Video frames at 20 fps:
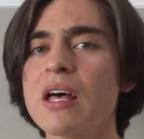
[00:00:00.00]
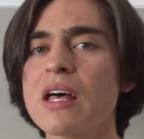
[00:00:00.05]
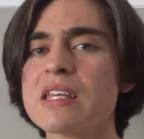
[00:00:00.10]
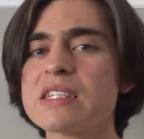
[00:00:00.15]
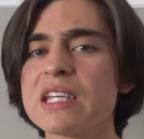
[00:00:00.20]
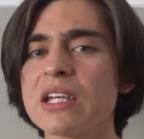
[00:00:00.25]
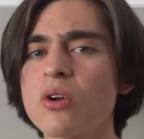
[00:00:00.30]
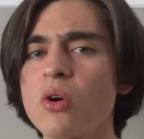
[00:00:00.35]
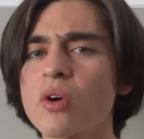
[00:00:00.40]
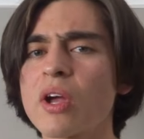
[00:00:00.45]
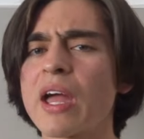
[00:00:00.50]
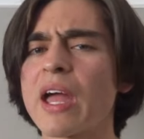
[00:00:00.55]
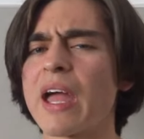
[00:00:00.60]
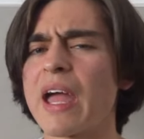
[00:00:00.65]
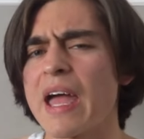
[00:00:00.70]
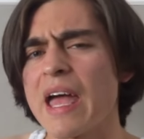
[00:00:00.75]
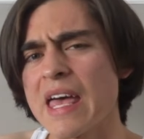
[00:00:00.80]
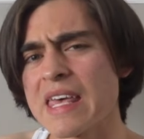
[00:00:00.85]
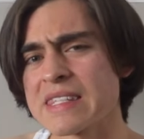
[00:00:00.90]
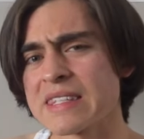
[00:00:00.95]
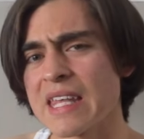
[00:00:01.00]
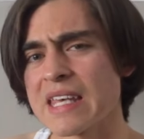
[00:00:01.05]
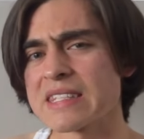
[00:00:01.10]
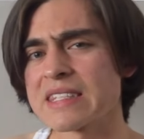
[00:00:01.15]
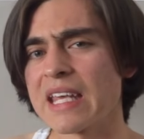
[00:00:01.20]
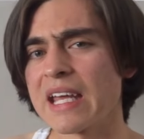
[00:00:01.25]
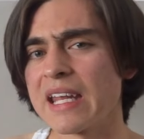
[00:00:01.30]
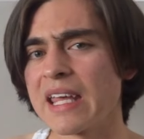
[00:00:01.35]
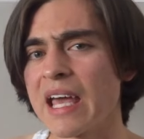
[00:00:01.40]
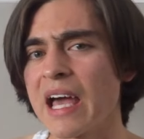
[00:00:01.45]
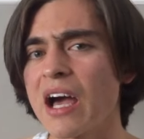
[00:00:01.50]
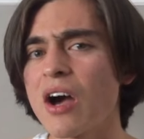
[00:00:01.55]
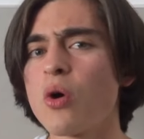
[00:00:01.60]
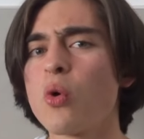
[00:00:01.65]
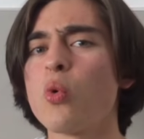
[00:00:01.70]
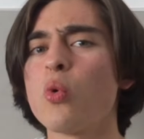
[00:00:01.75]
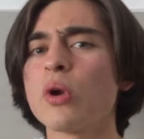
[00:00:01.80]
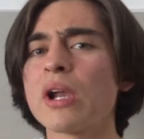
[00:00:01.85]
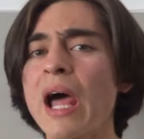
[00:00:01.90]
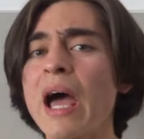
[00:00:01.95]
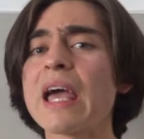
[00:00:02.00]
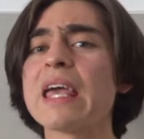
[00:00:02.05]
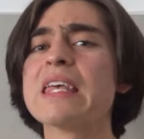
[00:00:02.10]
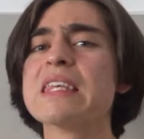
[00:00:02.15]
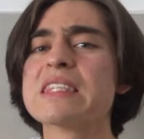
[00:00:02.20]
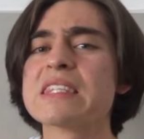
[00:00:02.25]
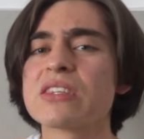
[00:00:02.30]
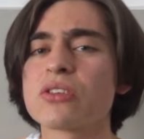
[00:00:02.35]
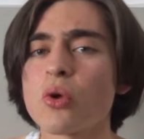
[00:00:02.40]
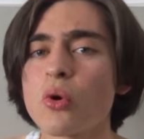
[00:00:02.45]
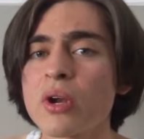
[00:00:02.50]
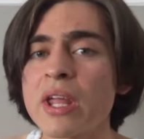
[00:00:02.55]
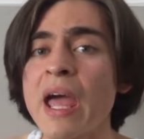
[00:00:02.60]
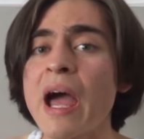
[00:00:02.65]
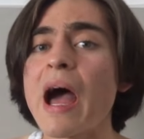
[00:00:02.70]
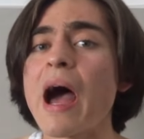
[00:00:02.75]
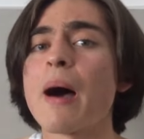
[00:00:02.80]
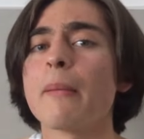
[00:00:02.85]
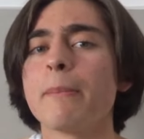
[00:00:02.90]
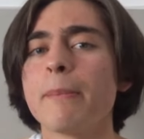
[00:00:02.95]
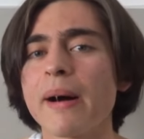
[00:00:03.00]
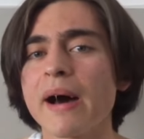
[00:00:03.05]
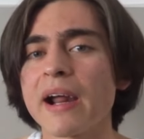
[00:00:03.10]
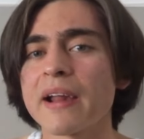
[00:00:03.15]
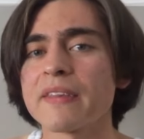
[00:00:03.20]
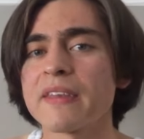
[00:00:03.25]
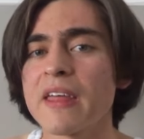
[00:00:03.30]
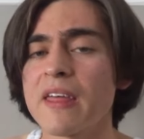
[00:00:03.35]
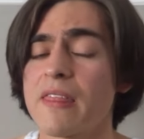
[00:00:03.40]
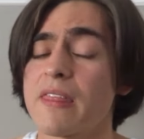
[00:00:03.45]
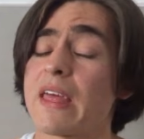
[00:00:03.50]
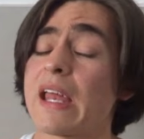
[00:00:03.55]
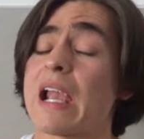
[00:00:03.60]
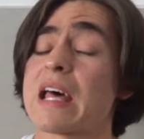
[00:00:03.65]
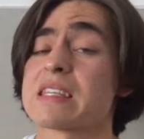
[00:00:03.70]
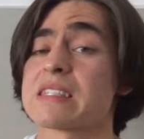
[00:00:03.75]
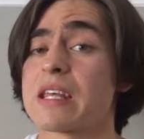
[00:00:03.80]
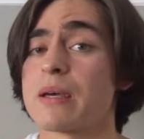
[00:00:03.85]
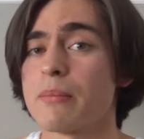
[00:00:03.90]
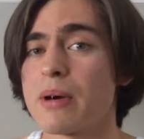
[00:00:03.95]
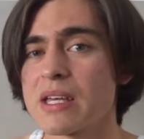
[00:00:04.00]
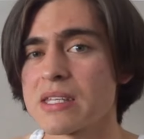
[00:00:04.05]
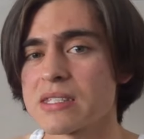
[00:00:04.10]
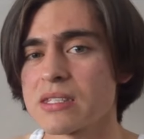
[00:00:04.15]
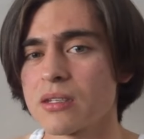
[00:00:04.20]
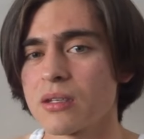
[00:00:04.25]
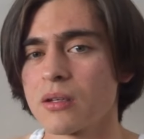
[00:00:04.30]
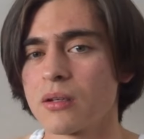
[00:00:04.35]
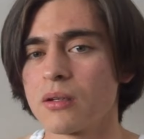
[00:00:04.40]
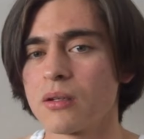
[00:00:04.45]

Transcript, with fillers: sino que esta sería una historia aparte de las demás